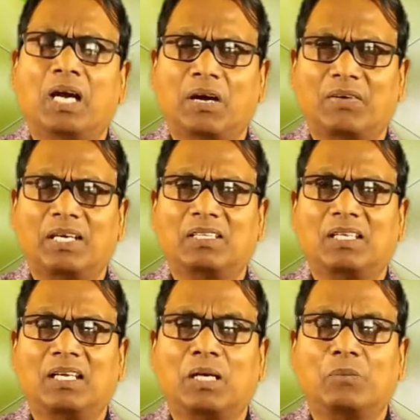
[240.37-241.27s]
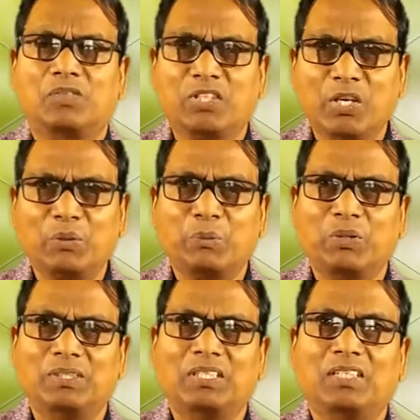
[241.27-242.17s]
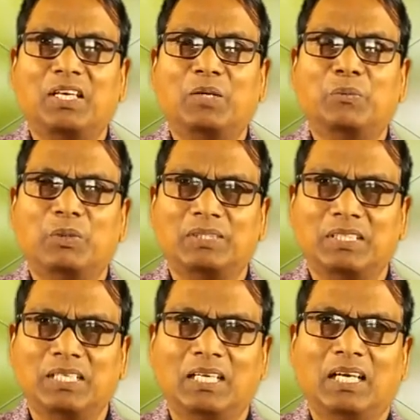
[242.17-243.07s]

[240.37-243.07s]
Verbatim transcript: அவரிடத்தில் நாம் சேரும் பொழுது தேடும் பொழுது